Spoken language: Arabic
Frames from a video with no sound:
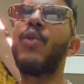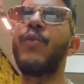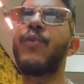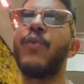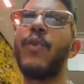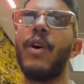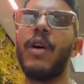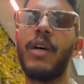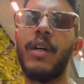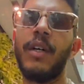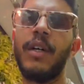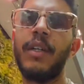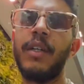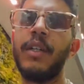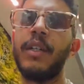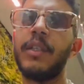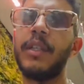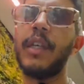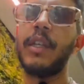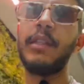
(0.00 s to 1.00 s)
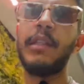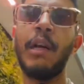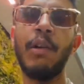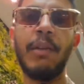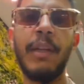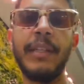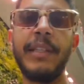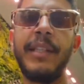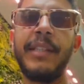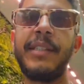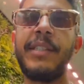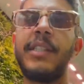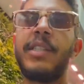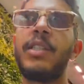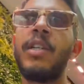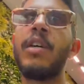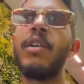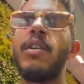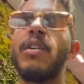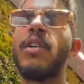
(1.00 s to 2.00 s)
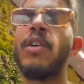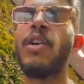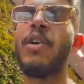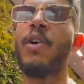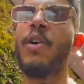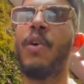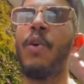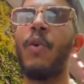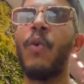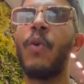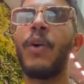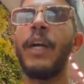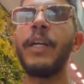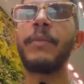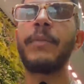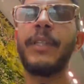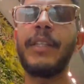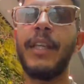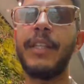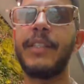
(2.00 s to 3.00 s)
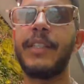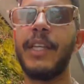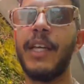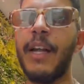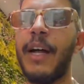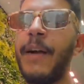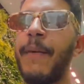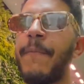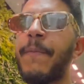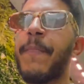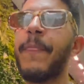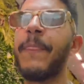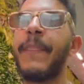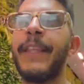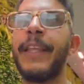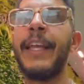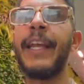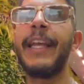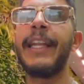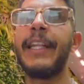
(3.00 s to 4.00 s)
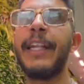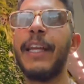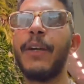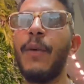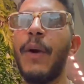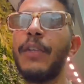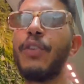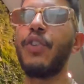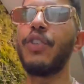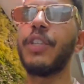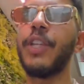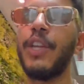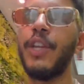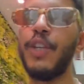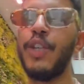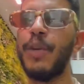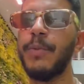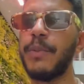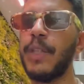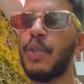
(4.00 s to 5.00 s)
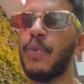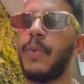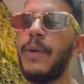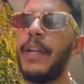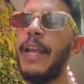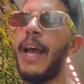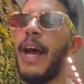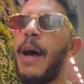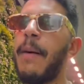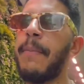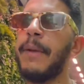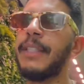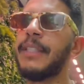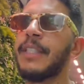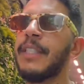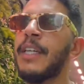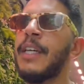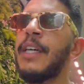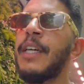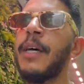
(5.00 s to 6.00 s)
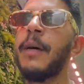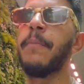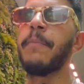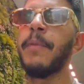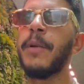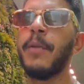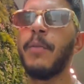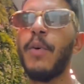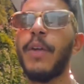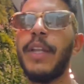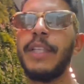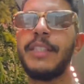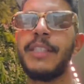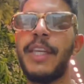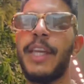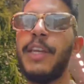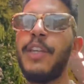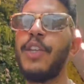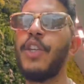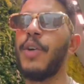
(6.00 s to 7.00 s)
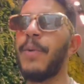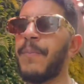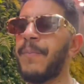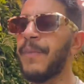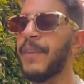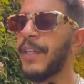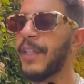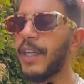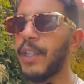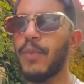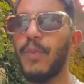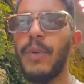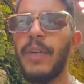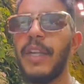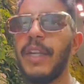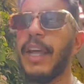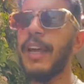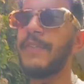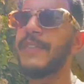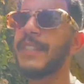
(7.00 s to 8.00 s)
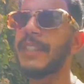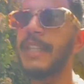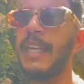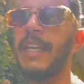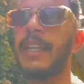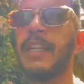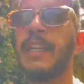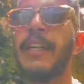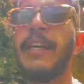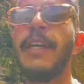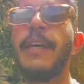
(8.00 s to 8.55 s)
اون فوا كتاخذ لا ديسيزيون وكتبدا ديرها كي قلت لك 21 يوم تتولي هابيت من مورا 90 يوم كتولي لايف ستايل